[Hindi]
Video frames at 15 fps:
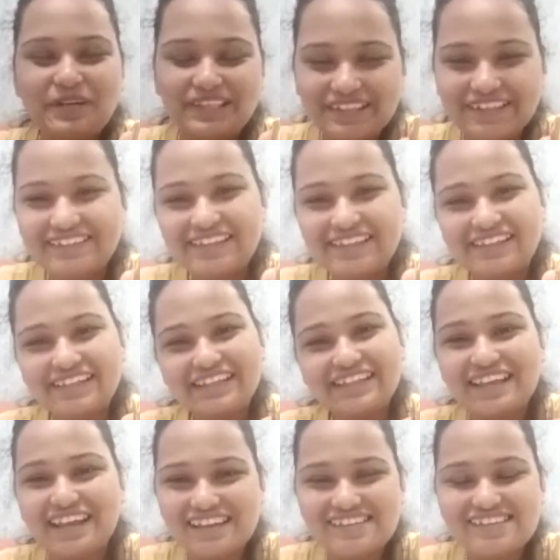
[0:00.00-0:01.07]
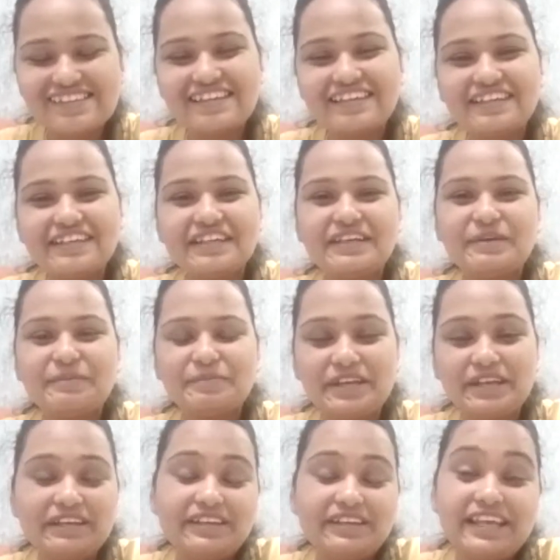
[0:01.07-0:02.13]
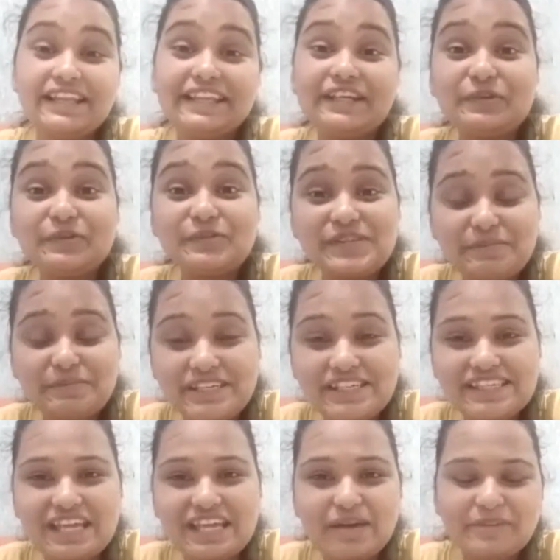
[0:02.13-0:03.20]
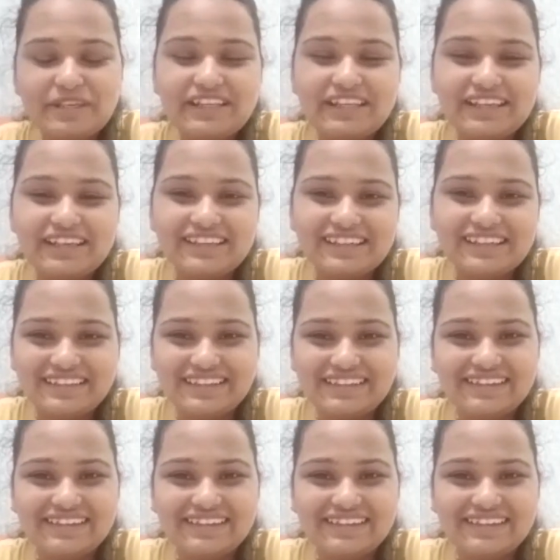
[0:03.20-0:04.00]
मन करता था कि डांस करे अपने टैलेंट को सभी के सामने लेकर आए